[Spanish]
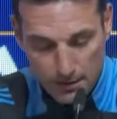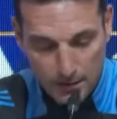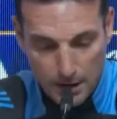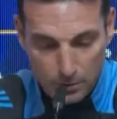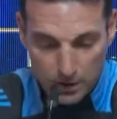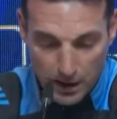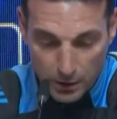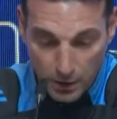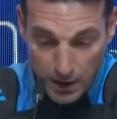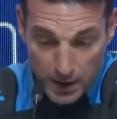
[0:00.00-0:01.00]

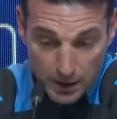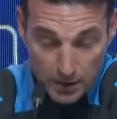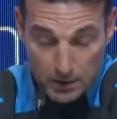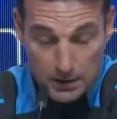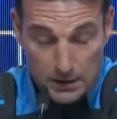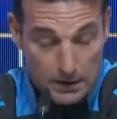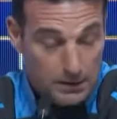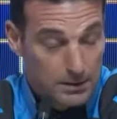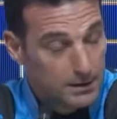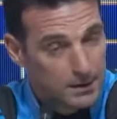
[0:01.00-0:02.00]
Lautaro y Leo, y,
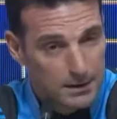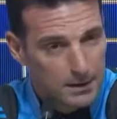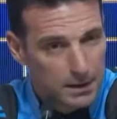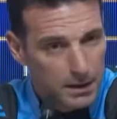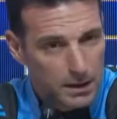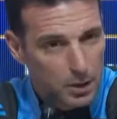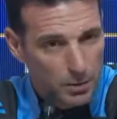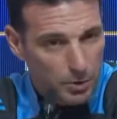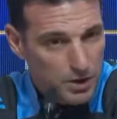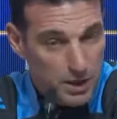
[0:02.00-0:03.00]
y, lo
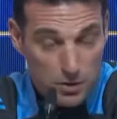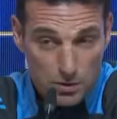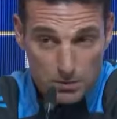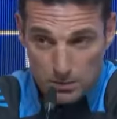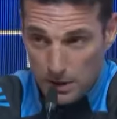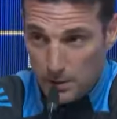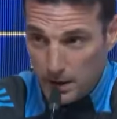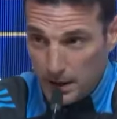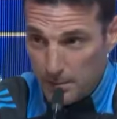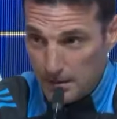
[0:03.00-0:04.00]
hemos hecho. Es
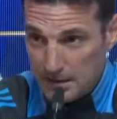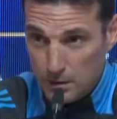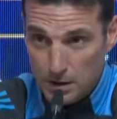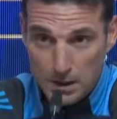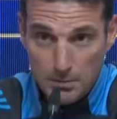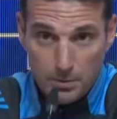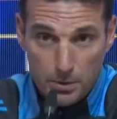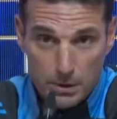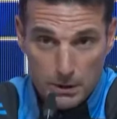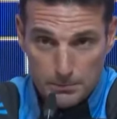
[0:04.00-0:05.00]
verdad que ha pasado
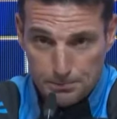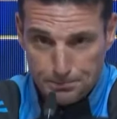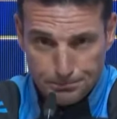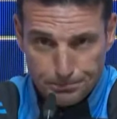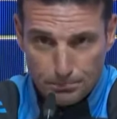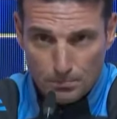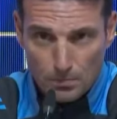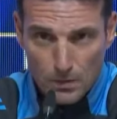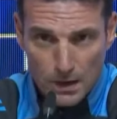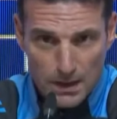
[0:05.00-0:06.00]
tiempo y
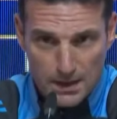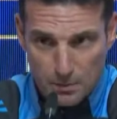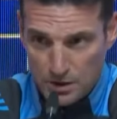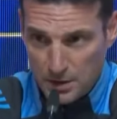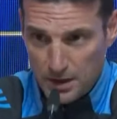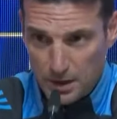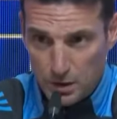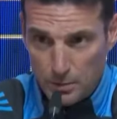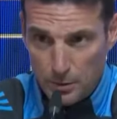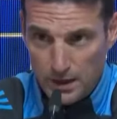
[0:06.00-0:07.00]
y estamos abiertos
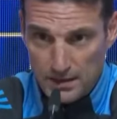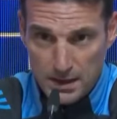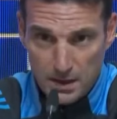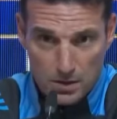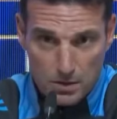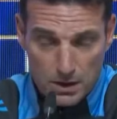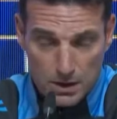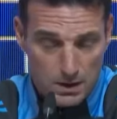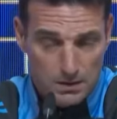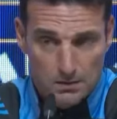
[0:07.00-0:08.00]
a poder hacerlo
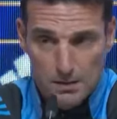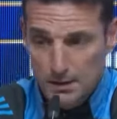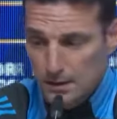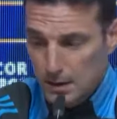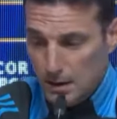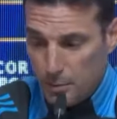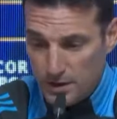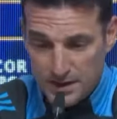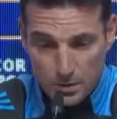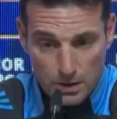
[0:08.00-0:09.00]
y, puede
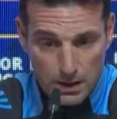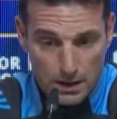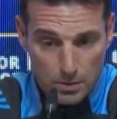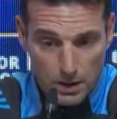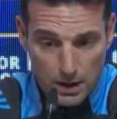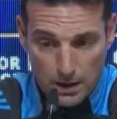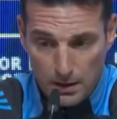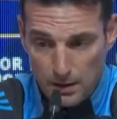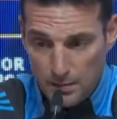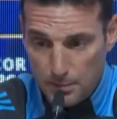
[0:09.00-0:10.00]
ser una,
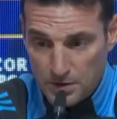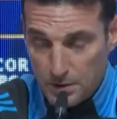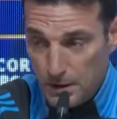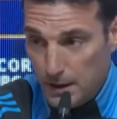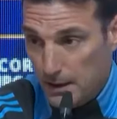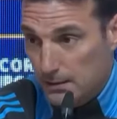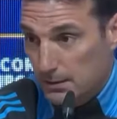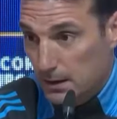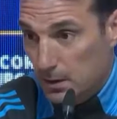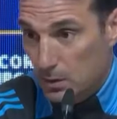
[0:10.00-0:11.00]
una, posibilidad.
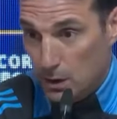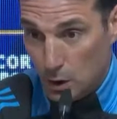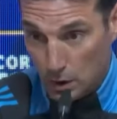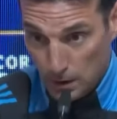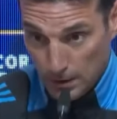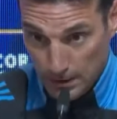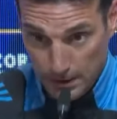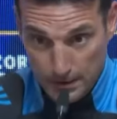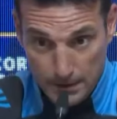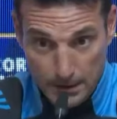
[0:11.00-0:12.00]
En cuanto
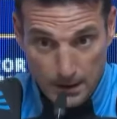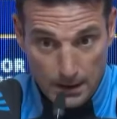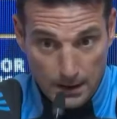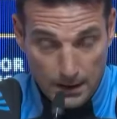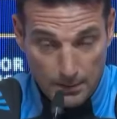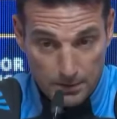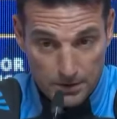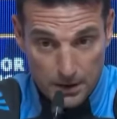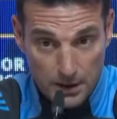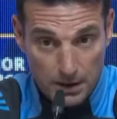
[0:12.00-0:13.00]
a la
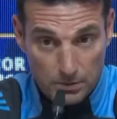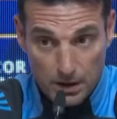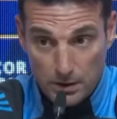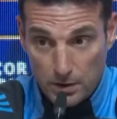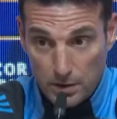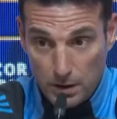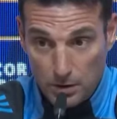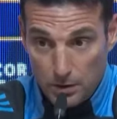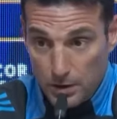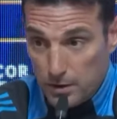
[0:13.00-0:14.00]
posibilidad de Lautaro del
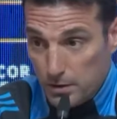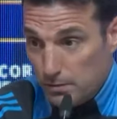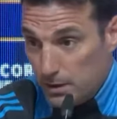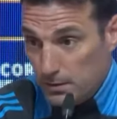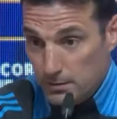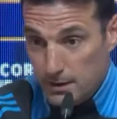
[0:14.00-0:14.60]
Badón de Oro, bueno,